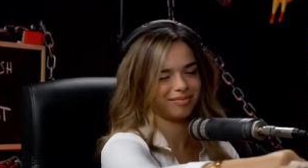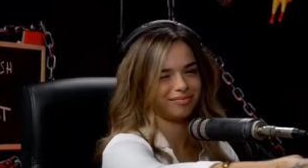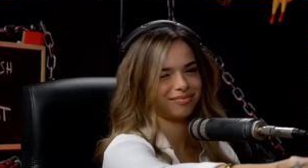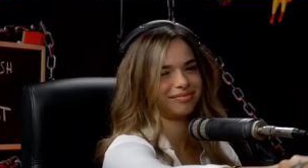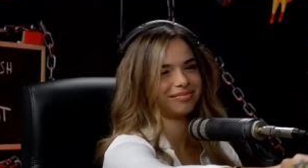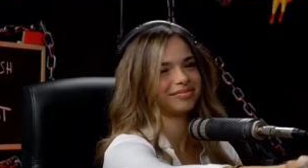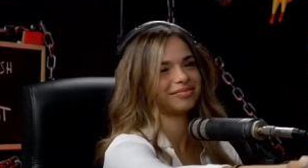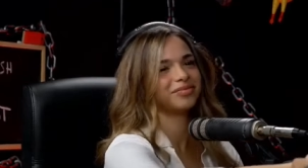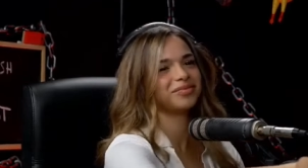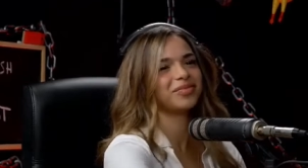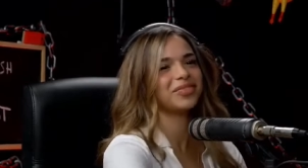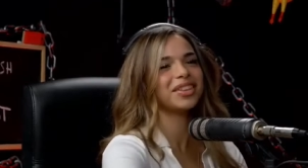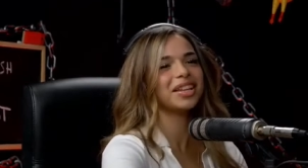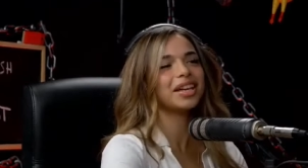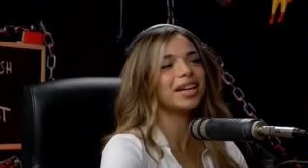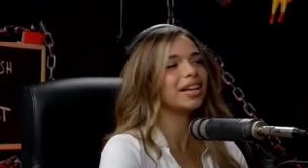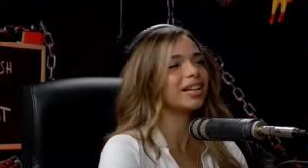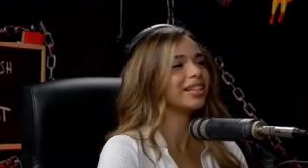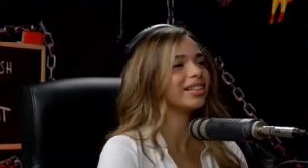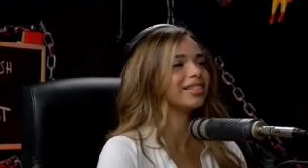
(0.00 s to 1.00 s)
quem nunca?
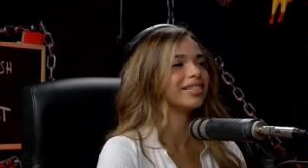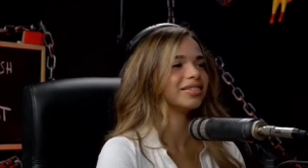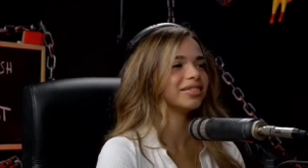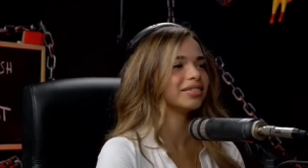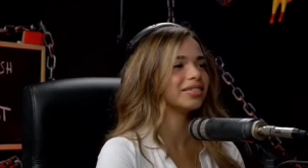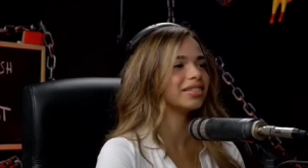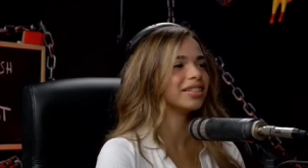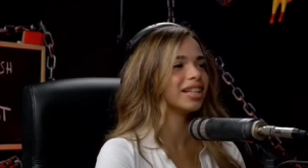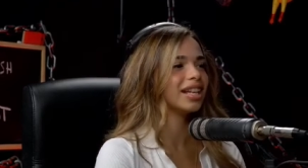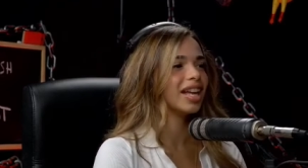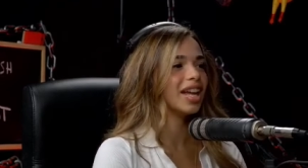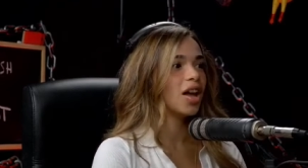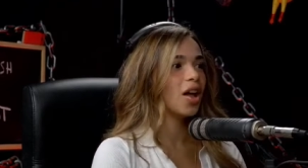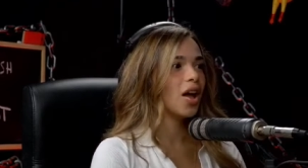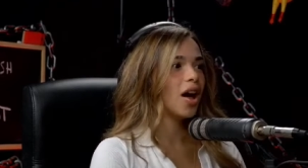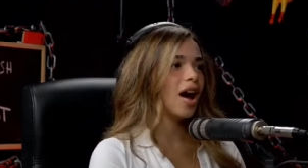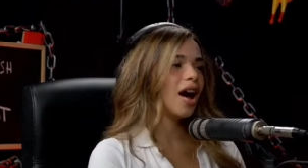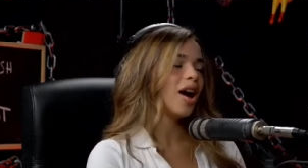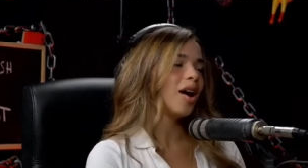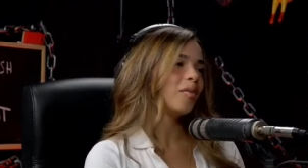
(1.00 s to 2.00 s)
Quem Com nunca? 14 anos.
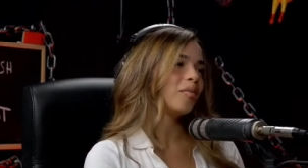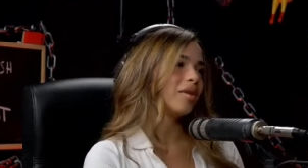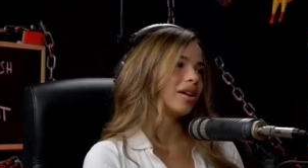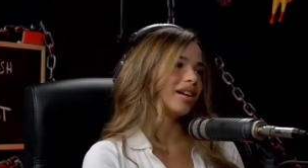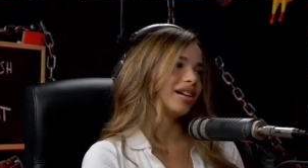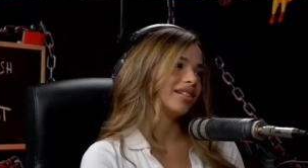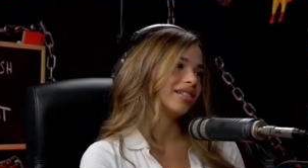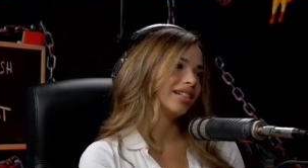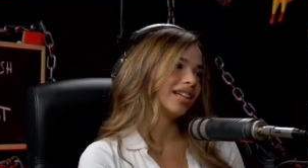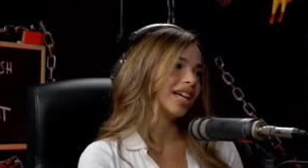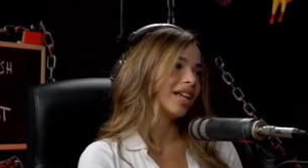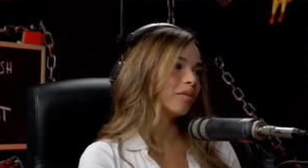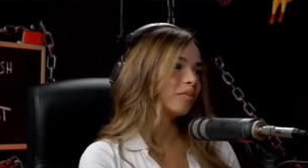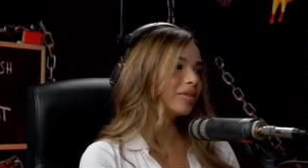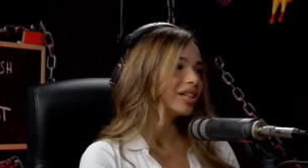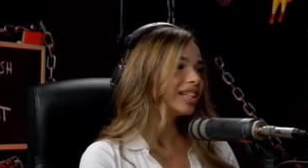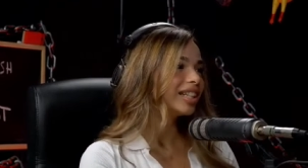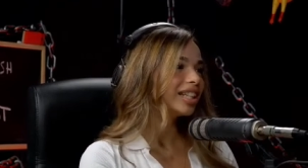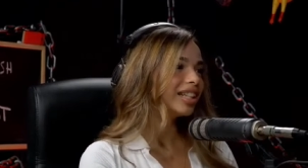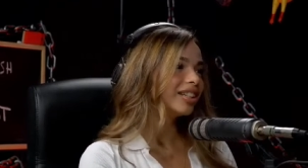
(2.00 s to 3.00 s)
Com 14 Ah, anos. Oh,
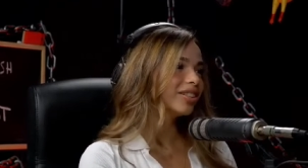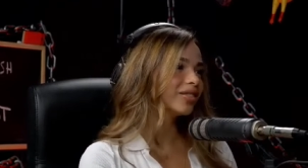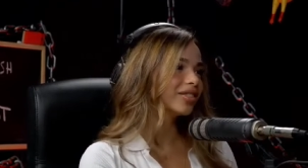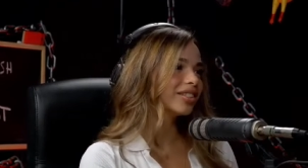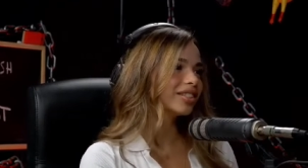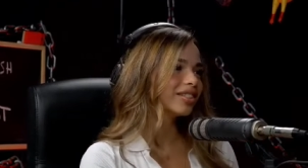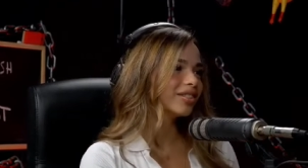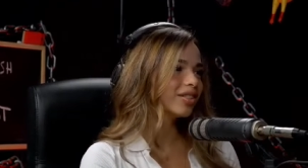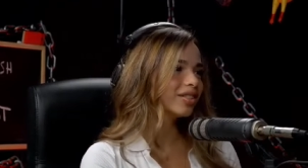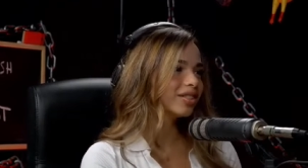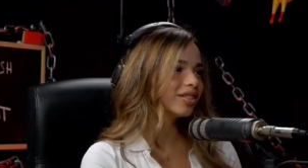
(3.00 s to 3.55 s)
mãe, Menino que se